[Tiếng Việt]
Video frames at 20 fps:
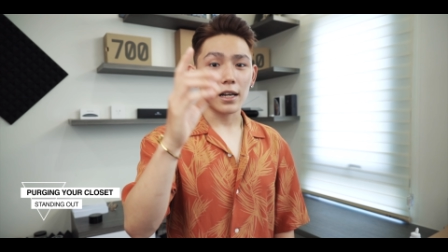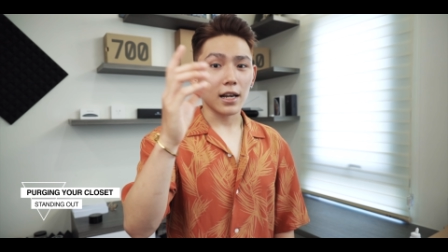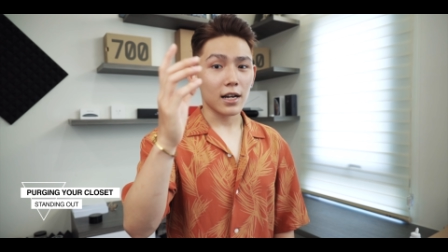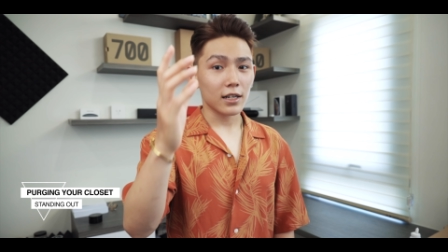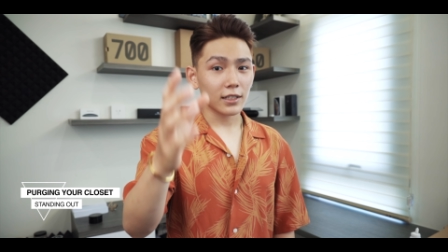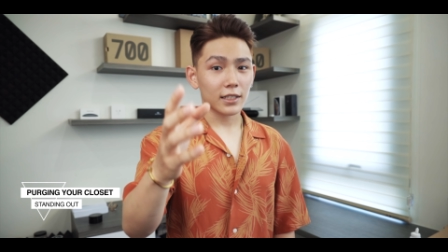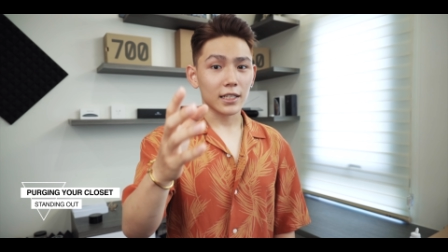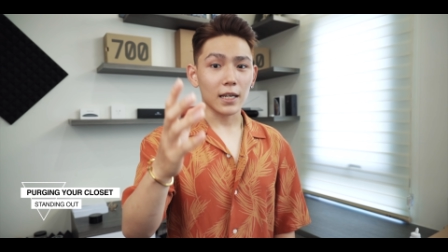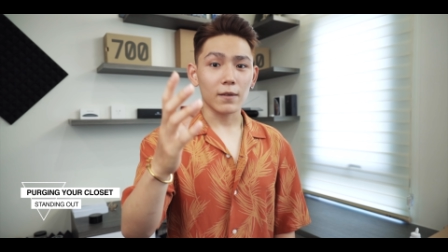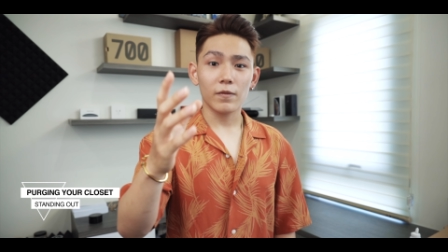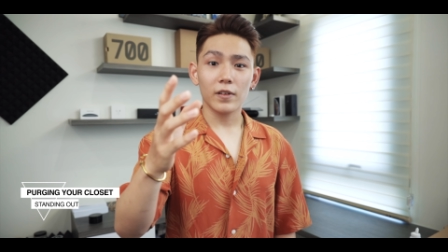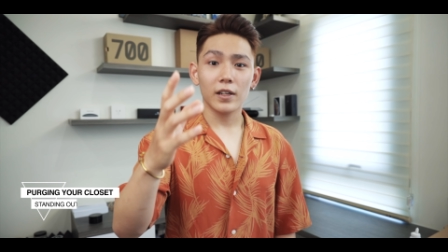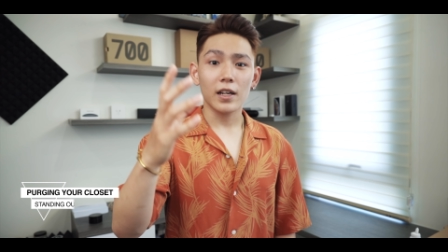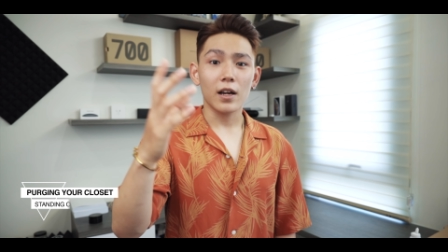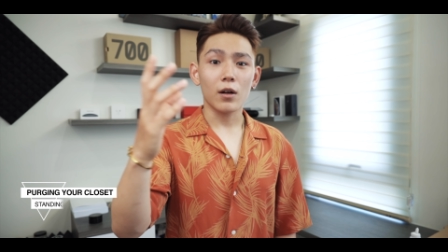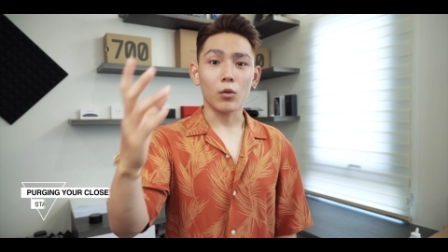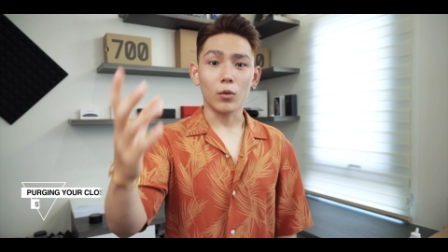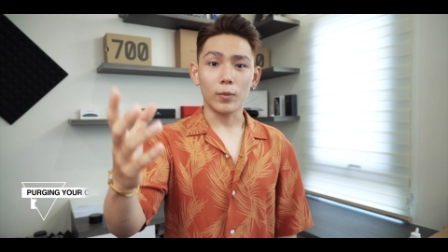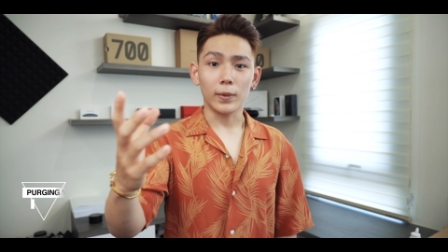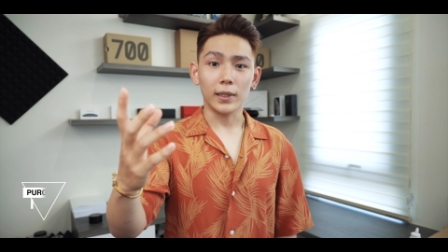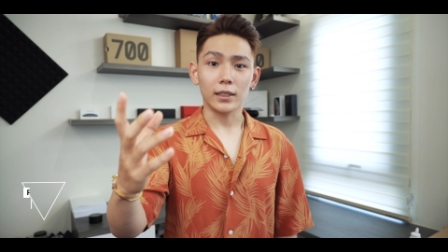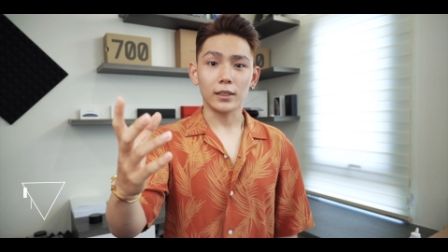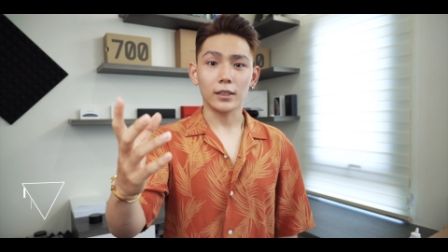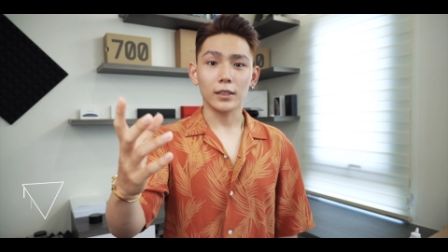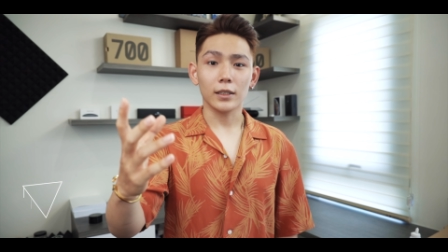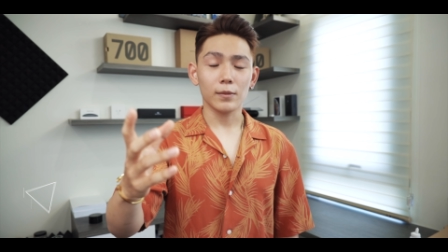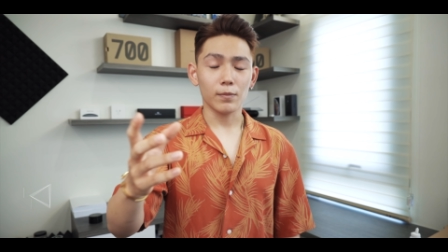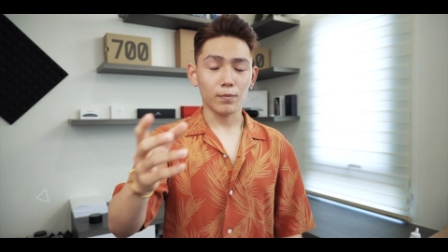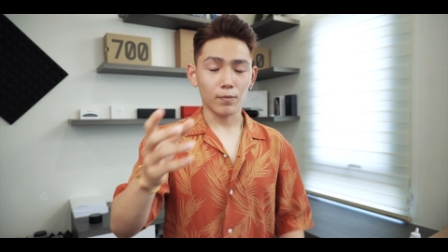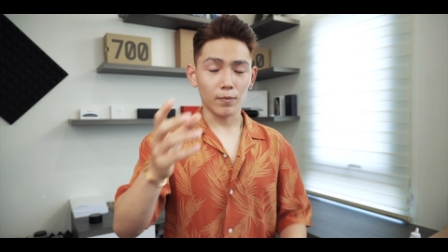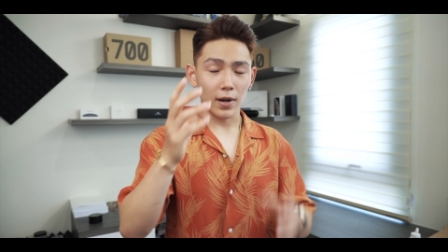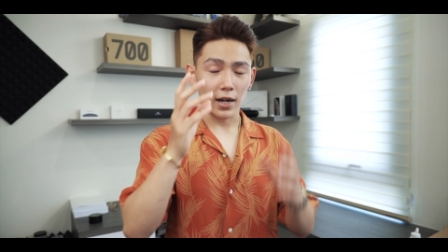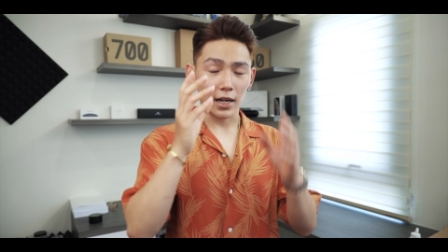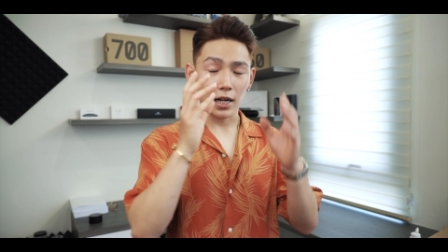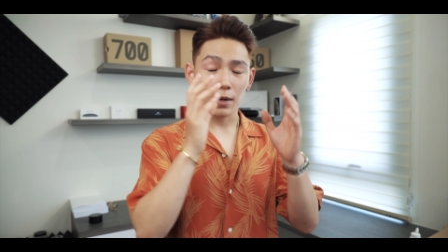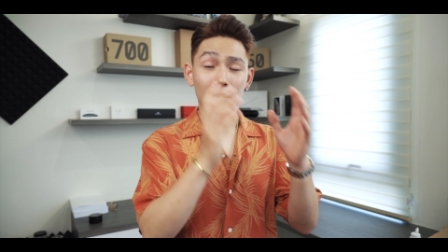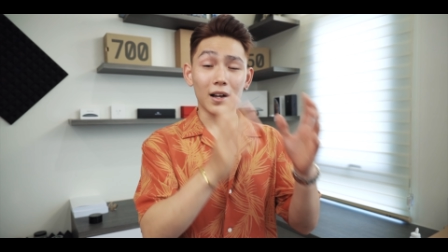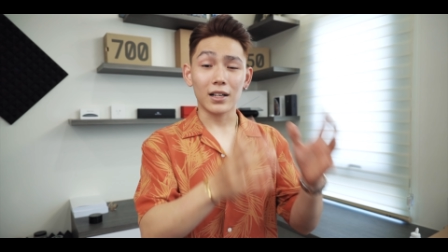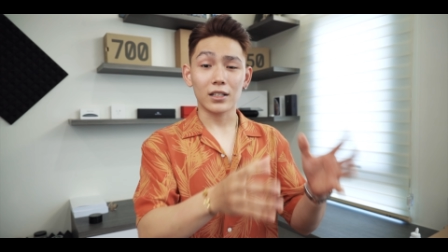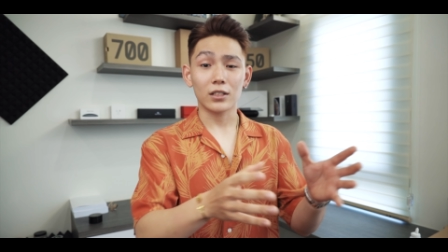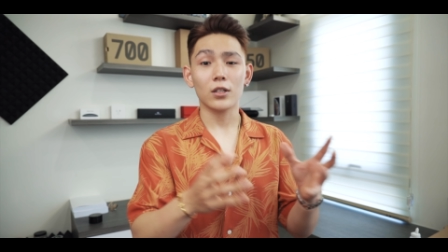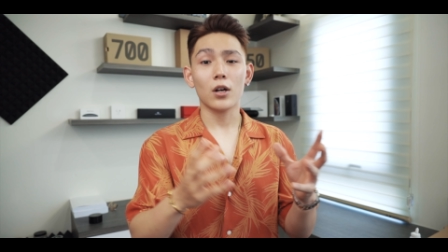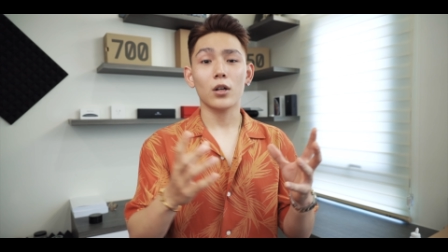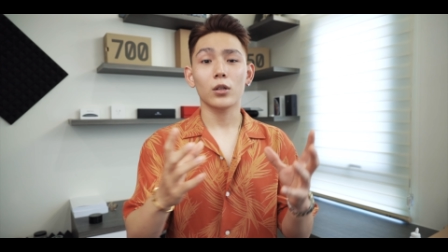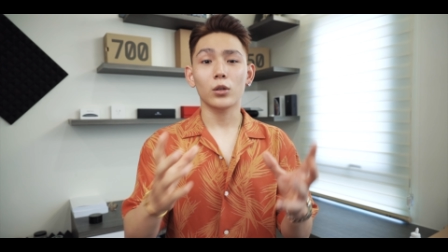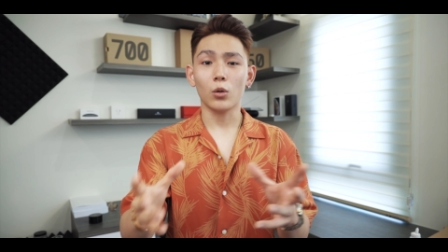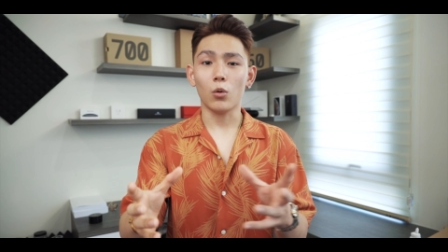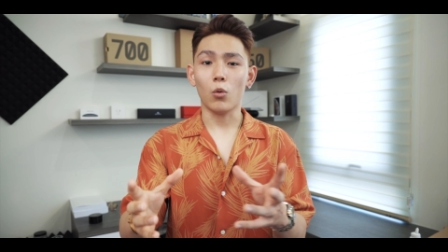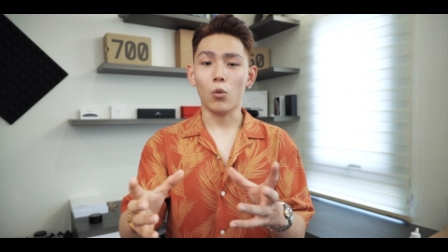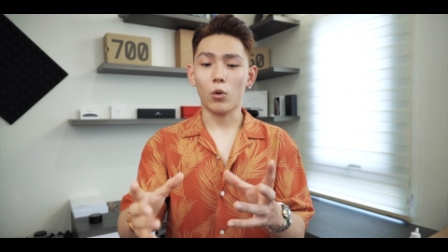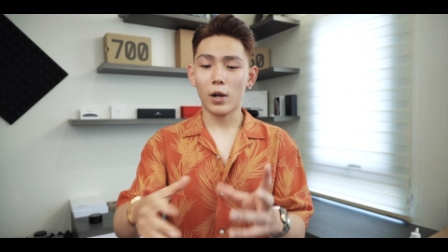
đang xem video của mình mà các bạn dọn tủ,